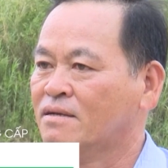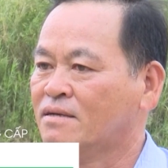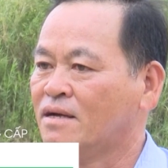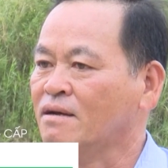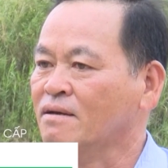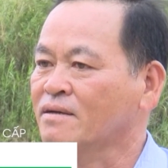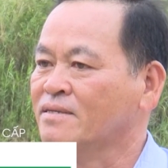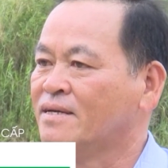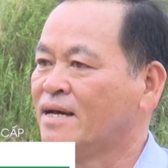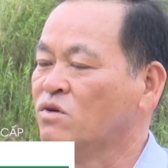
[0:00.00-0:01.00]
các lực lượng
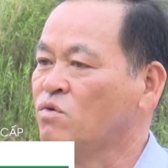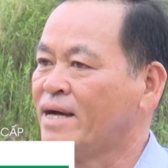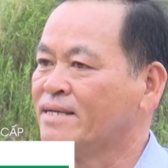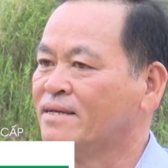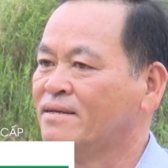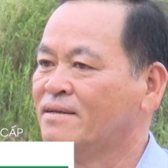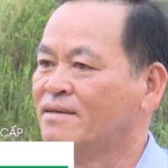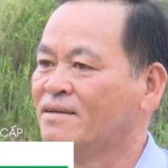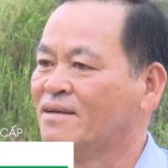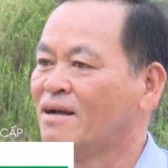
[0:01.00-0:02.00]
chức năng đuổi bắt
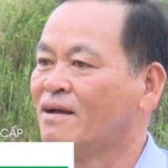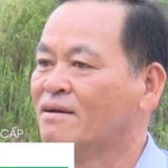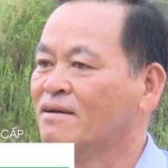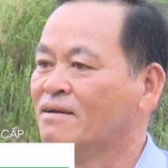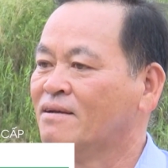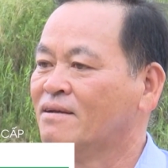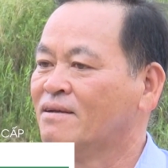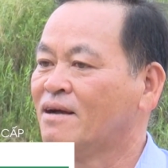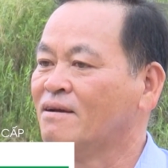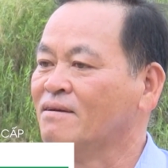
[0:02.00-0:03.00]
thì
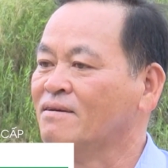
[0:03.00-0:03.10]
các